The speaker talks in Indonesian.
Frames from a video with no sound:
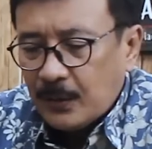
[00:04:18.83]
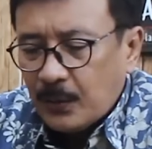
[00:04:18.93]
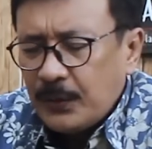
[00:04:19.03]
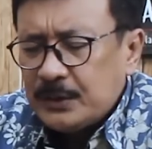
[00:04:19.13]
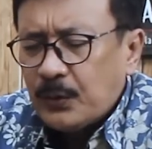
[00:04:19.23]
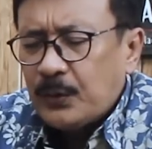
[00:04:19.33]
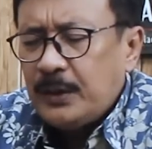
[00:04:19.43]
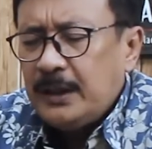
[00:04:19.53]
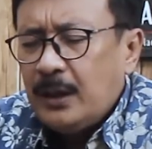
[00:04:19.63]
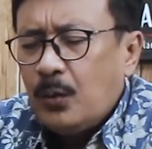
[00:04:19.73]
Roy Suryo
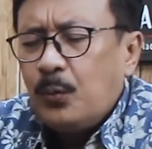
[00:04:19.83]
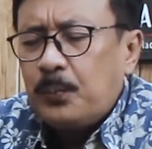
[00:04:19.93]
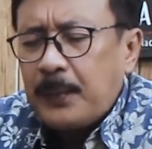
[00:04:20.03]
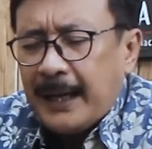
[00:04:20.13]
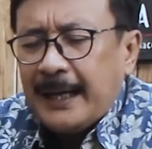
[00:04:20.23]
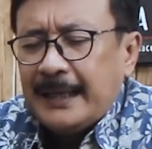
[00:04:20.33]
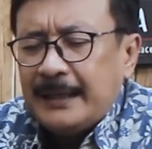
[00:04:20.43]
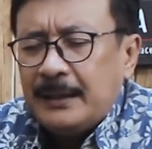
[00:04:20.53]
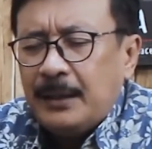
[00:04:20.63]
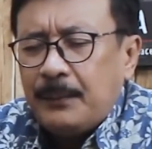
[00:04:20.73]
ini lupa
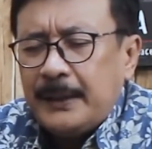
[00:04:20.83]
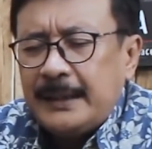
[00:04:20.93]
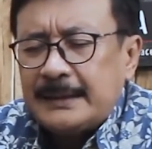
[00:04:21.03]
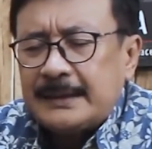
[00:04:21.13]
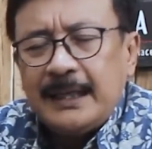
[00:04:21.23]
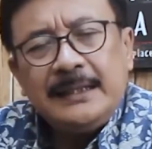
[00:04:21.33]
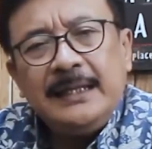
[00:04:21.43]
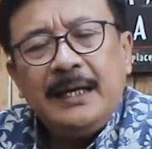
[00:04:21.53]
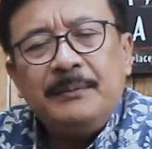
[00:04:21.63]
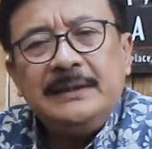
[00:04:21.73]
ya, pada saat
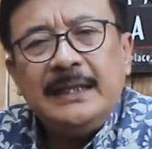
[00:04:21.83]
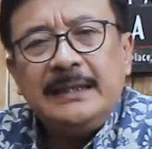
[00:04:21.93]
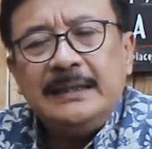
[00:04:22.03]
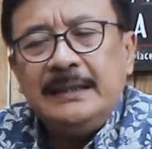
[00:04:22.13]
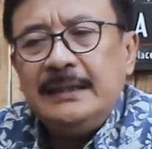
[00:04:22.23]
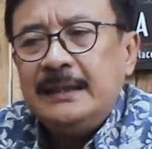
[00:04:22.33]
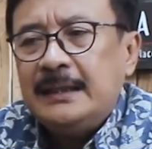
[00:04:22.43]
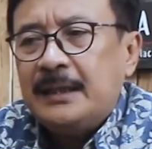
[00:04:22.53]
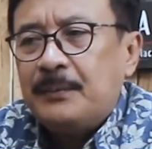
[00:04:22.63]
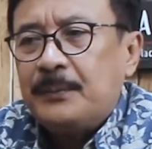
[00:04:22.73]
dia menjadi
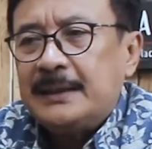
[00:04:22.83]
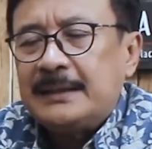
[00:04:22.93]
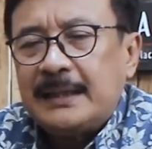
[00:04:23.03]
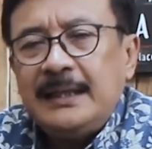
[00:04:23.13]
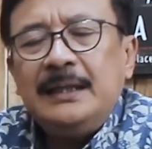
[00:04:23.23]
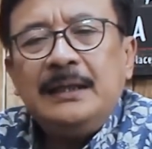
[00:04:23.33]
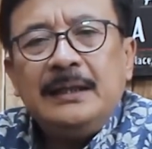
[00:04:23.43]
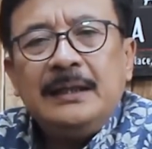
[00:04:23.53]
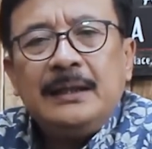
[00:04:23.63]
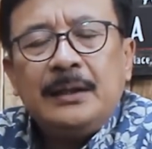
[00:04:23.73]
Menteri
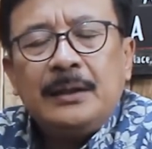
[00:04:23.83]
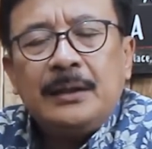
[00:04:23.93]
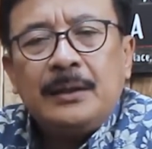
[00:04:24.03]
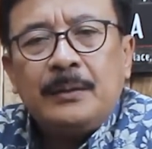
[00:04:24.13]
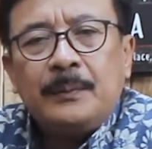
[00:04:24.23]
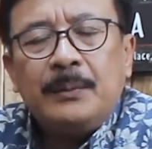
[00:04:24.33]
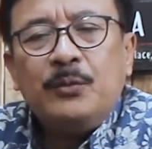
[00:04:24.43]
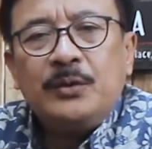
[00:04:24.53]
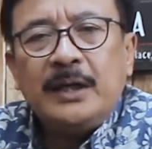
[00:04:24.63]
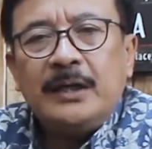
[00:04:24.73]

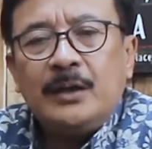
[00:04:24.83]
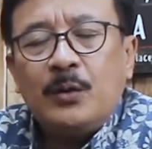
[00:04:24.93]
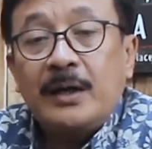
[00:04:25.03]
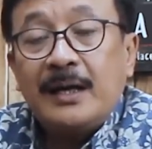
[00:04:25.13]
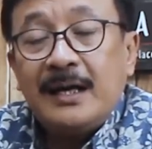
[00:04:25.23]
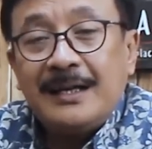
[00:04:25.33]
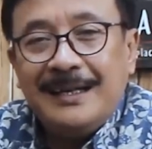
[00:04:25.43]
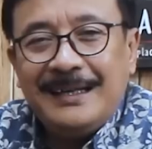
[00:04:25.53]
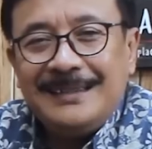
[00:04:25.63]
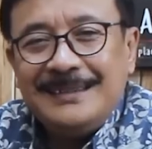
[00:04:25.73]
Pemuda dan
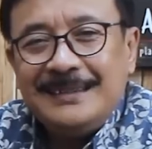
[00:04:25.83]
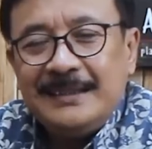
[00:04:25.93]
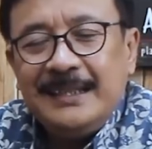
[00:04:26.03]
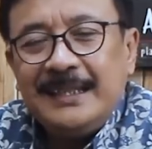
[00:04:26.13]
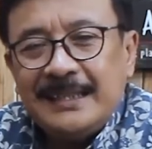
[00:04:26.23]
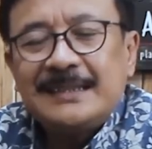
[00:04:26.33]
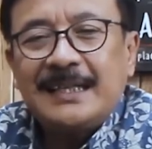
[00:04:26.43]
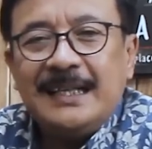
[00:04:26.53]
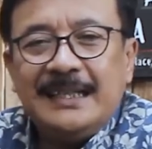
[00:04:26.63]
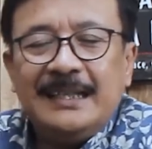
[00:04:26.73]
Olahraga, ingat
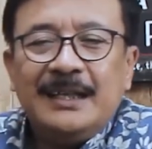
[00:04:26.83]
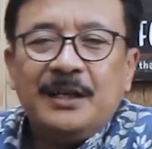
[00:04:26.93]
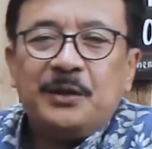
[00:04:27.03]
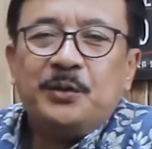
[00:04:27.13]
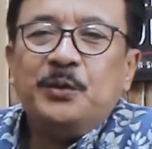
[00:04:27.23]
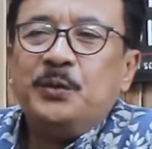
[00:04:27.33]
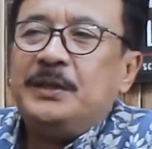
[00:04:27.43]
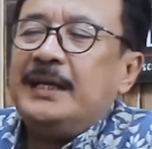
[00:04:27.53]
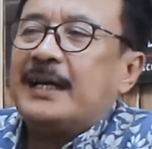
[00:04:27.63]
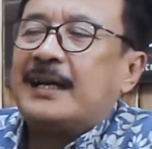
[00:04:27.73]
sekali dulu
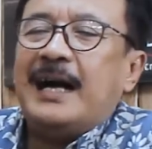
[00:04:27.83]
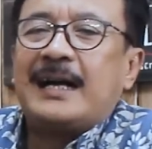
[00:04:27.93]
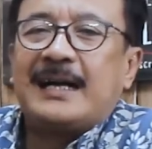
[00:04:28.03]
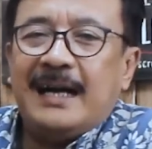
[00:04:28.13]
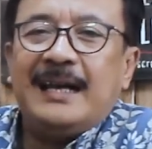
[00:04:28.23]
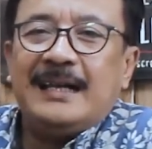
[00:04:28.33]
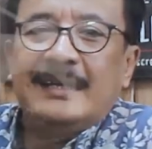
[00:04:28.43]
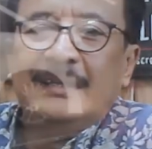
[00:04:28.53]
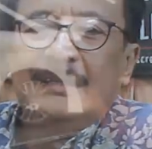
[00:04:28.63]
dia gagal